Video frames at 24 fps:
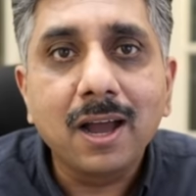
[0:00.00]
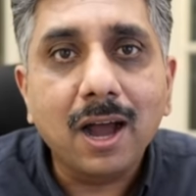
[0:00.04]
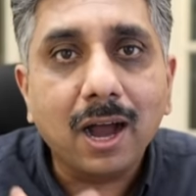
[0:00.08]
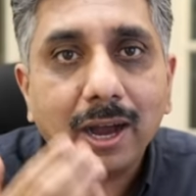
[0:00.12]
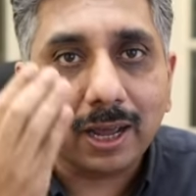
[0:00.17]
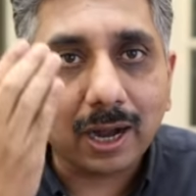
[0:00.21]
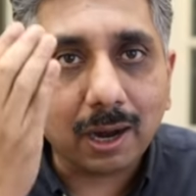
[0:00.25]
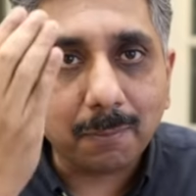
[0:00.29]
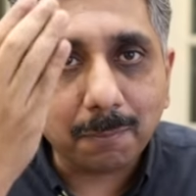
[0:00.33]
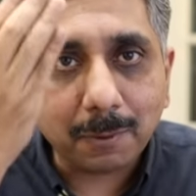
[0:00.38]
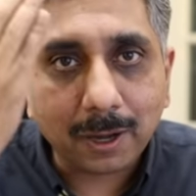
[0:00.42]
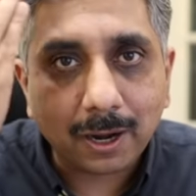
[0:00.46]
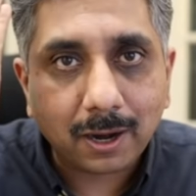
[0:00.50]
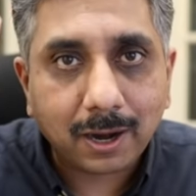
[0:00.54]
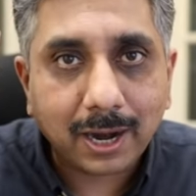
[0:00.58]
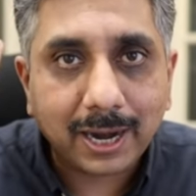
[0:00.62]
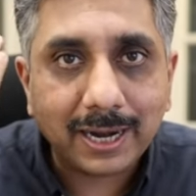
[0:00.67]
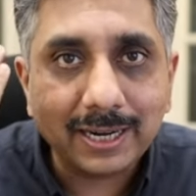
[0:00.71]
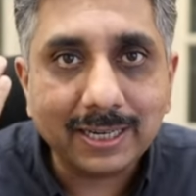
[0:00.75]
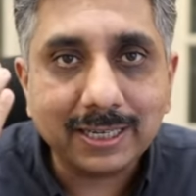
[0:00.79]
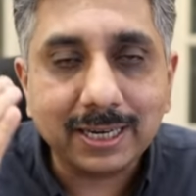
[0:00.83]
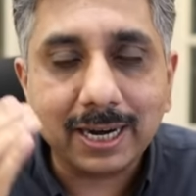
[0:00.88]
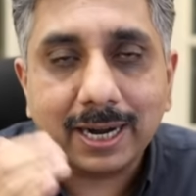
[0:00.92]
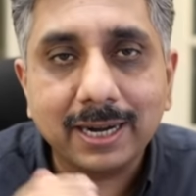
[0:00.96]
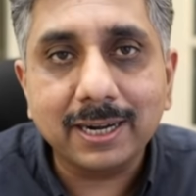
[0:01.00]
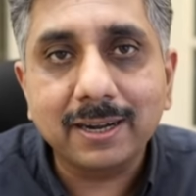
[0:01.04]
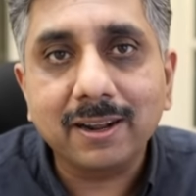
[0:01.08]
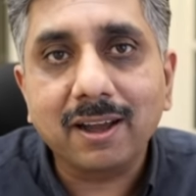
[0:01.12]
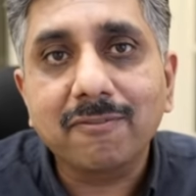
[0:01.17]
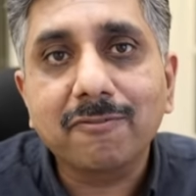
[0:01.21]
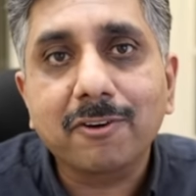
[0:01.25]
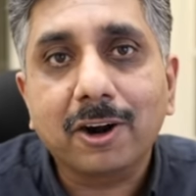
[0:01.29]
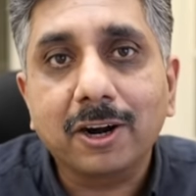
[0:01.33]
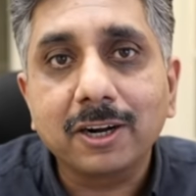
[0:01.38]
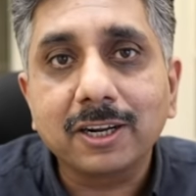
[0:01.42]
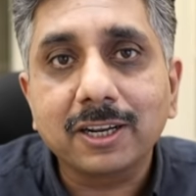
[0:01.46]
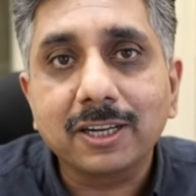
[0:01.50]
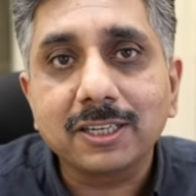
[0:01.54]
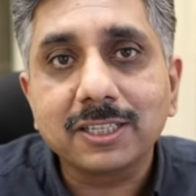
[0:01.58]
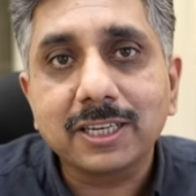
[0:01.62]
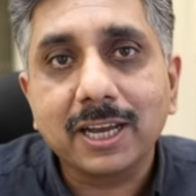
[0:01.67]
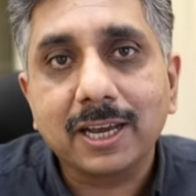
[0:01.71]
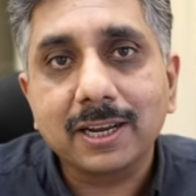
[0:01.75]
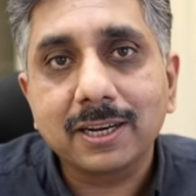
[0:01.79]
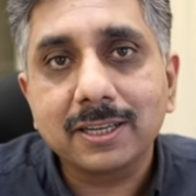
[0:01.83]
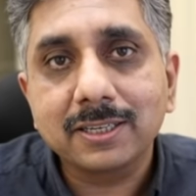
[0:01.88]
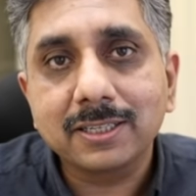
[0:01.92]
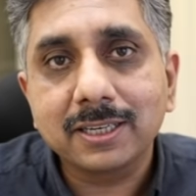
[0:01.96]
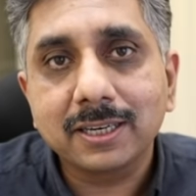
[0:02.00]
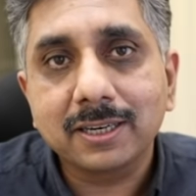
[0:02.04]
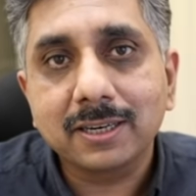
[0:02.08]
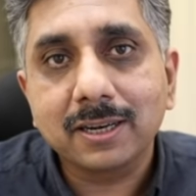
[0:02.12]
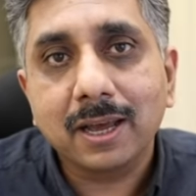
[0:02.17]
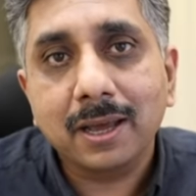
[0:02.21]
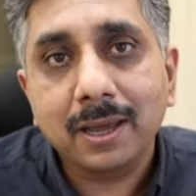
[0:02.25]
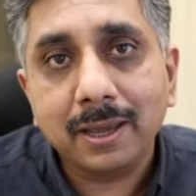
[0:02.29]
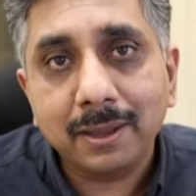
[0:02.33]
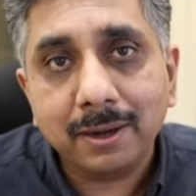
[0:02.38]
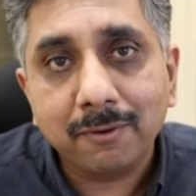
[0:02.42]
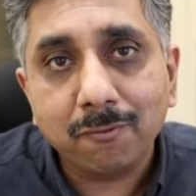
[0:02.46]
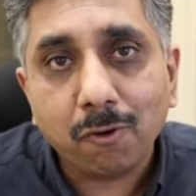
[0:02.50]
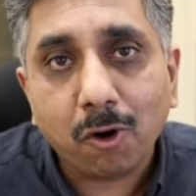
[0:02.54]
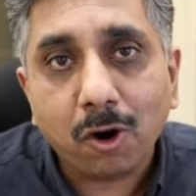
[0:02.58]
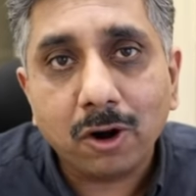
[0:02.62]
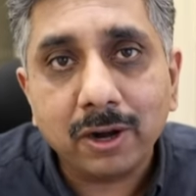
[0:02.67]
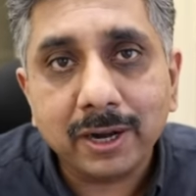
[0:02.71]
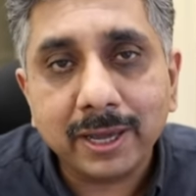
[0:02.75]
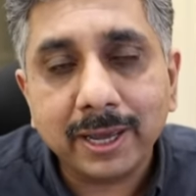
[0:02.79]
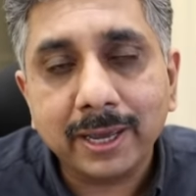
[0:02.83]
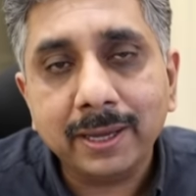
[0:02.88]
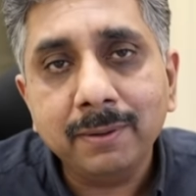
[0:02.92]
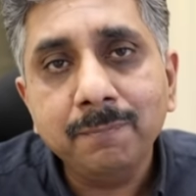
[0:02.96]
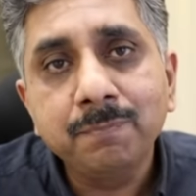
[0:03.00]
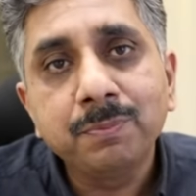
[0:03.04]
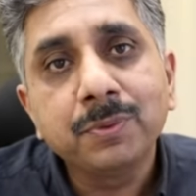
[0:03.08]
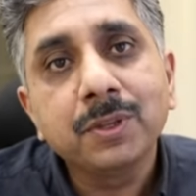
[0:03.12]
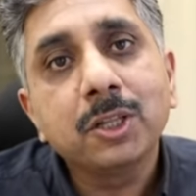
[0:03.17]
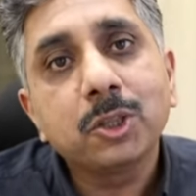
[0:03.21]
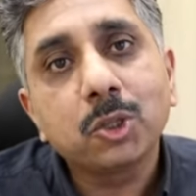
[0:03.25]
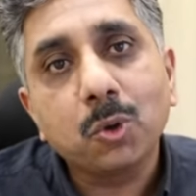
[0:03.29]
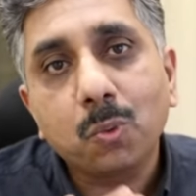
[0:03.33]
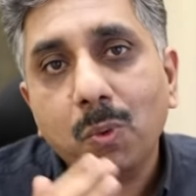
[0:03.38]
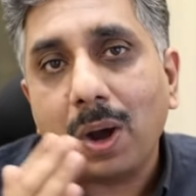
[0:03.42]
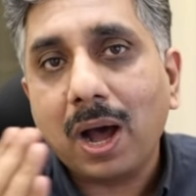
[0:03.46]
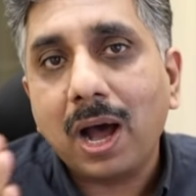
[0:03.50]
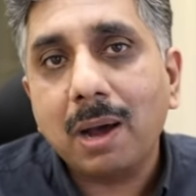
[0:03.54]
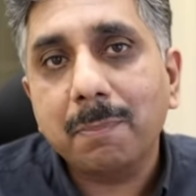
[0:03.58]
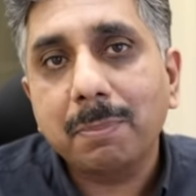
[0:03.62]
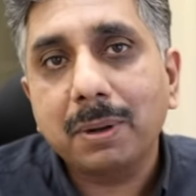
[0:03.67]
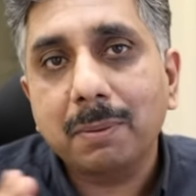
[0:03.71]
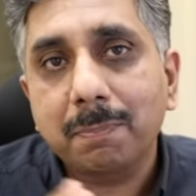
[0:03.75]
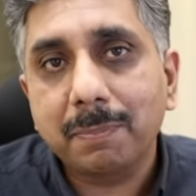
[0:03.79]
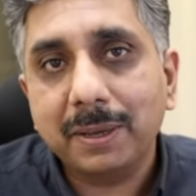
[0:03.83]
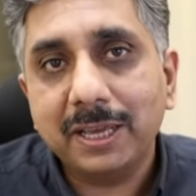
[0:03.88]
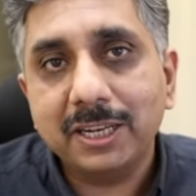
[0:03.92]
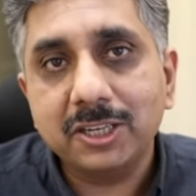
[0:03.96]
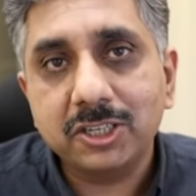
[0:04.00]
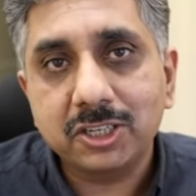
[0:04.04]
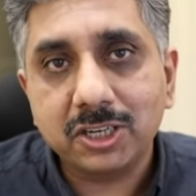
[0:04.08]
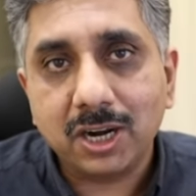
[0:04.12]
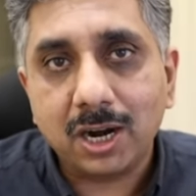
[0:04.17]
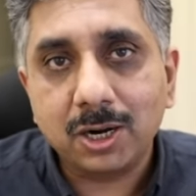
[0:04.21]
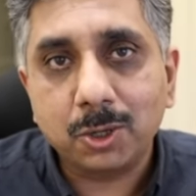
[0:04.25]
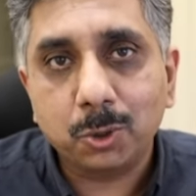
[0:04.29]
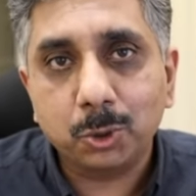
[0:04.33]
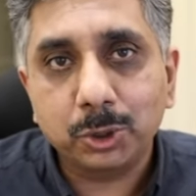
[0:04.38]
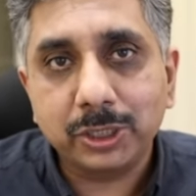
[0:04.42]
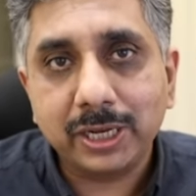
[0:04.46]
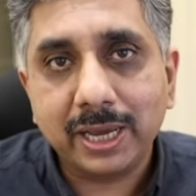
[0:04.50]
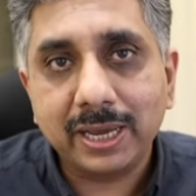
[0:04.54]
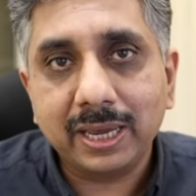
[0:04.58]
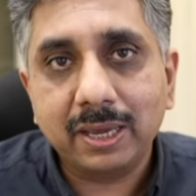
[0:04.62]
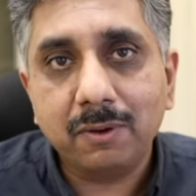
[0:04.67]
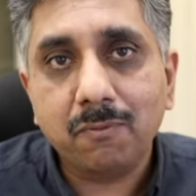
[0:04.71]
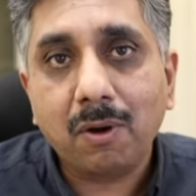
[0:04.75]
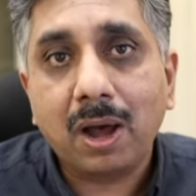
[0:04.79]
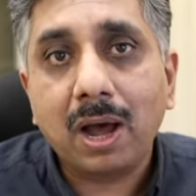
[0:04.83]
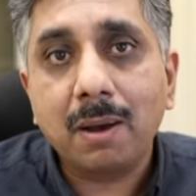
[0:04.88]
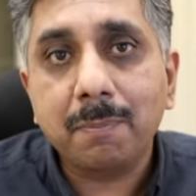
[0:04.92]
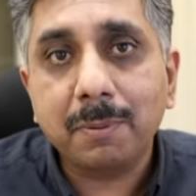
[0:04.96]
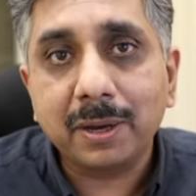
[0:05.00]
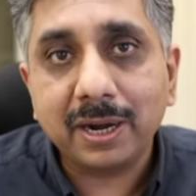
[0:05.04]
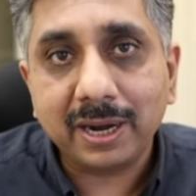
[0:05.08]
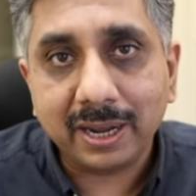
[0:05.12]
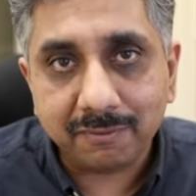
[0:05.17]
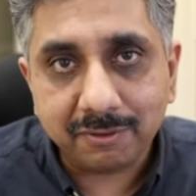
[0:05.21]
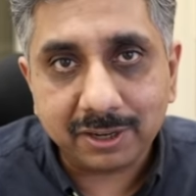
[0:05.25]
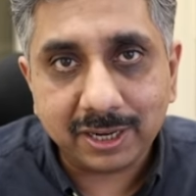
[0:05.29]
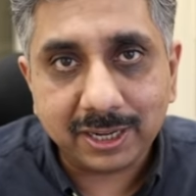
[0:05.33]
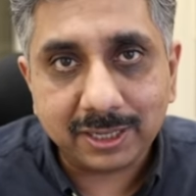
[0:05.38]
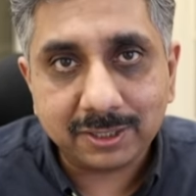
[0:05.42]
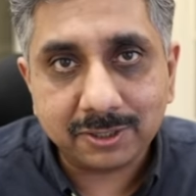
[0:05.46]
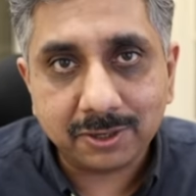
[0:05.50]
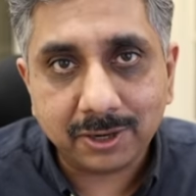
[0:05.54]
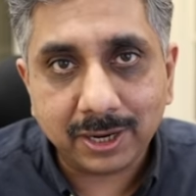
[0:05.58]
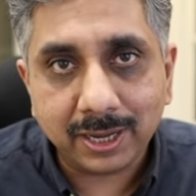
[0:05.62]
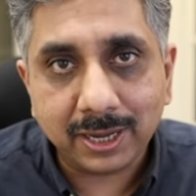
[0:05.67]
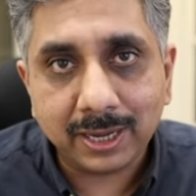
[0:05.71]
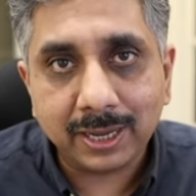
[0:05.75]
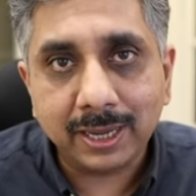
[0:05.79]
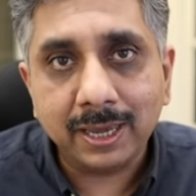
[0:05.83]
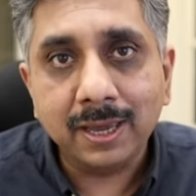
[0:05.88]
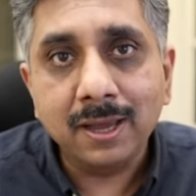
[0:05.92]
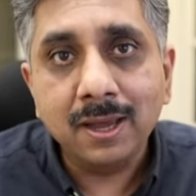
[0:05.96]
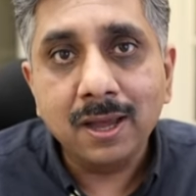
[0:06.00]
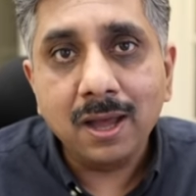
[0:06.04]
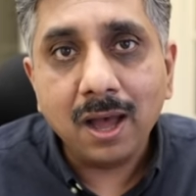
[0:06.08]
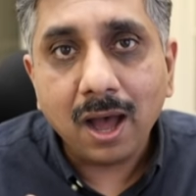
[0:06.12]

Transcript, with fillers: अगर आपका राइट साइड का फ्रंटल साइनस इन्वॉल्व है तो वहाँ पर पेन स्टार्ट हो जाएगी वहाँ पर हैवीनेस रहेगी